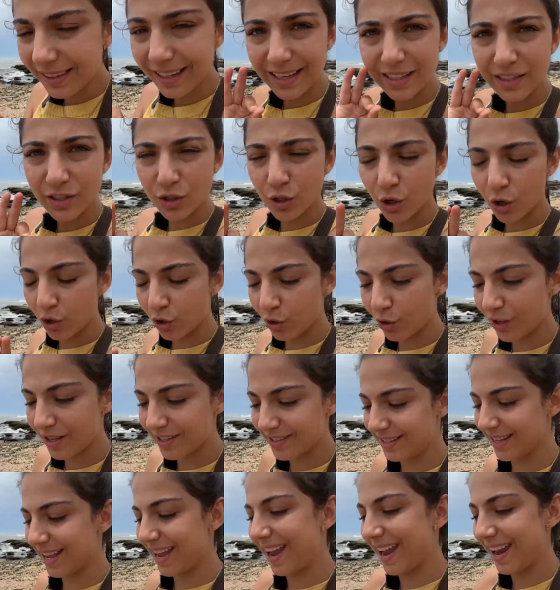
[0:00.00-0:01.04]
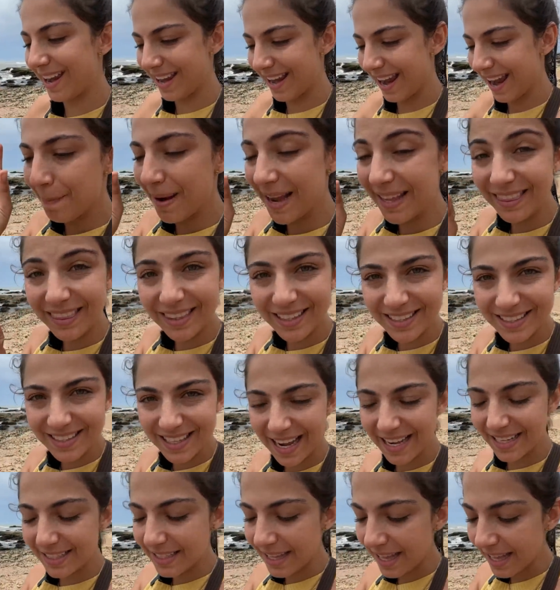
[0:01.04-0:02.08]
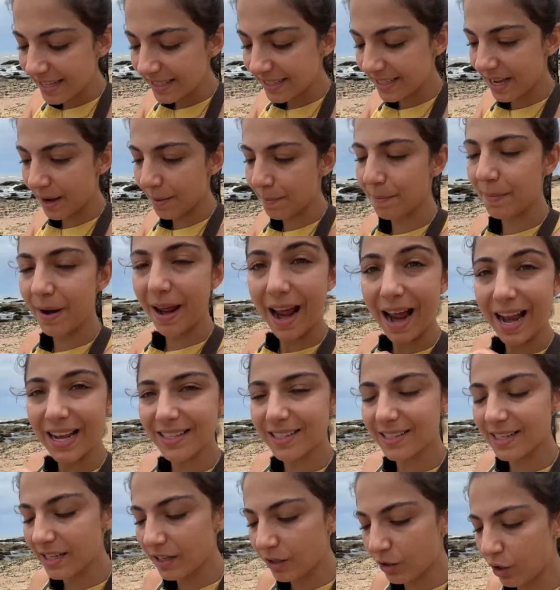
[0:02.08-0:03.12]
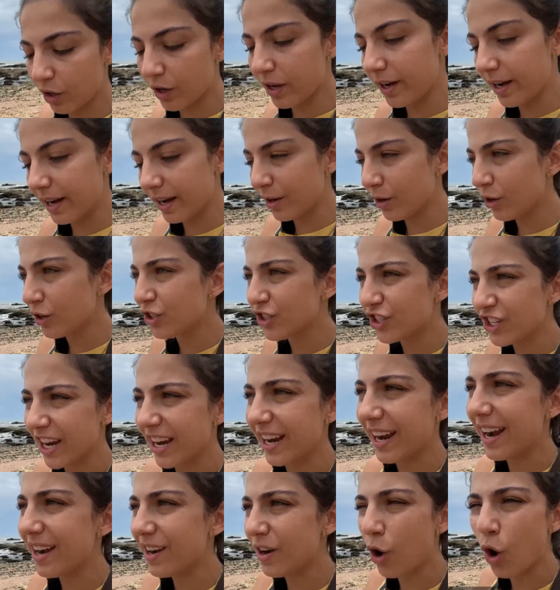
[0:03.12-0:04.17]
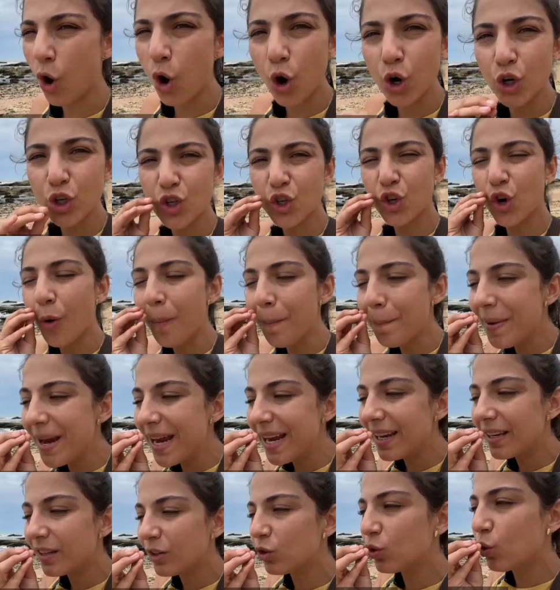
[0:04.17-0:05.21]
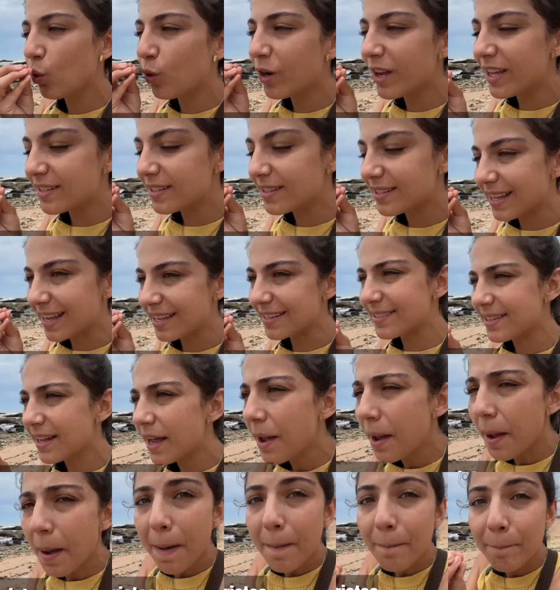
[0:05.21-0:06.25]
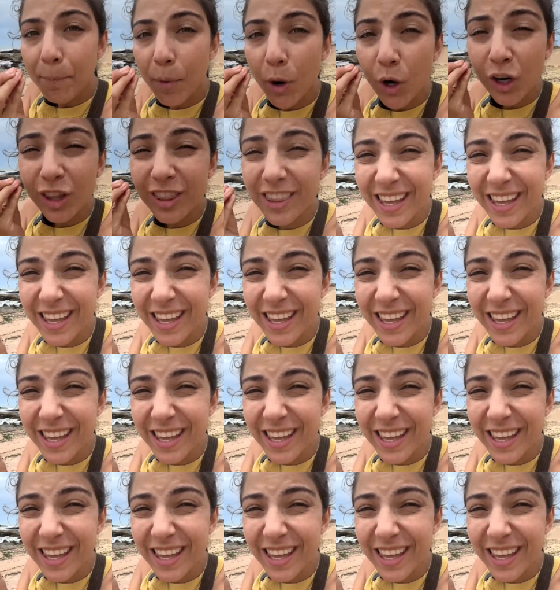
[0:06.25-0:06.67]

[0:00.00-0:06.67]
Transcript: tan solo desde el 26 de diciembre al 5 de enero llegan 8 mil turistas por